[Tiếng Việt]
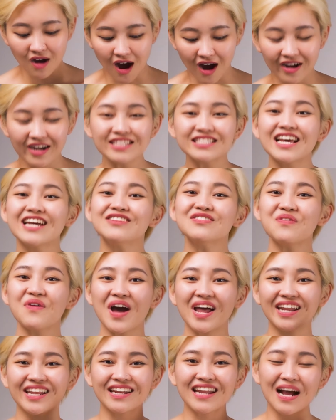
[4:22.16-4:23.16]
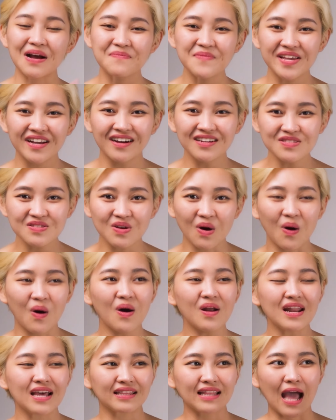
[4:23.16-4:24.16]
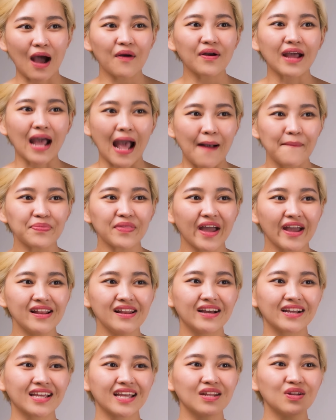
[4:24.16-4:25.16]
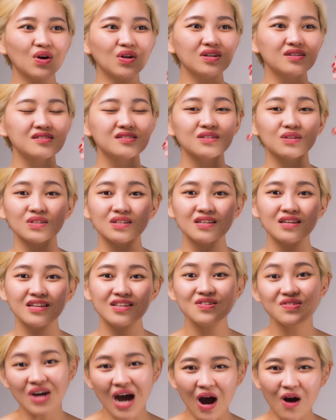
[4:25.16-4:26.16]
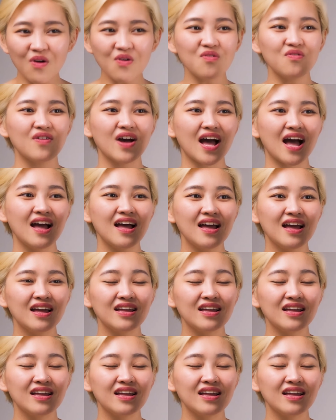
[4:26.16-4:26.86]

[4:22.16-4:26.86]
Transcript: còn cái chai nước hoa này đặc biệt ở chỗ là thảo cảm thấy là cái nốt hương dưa hấu và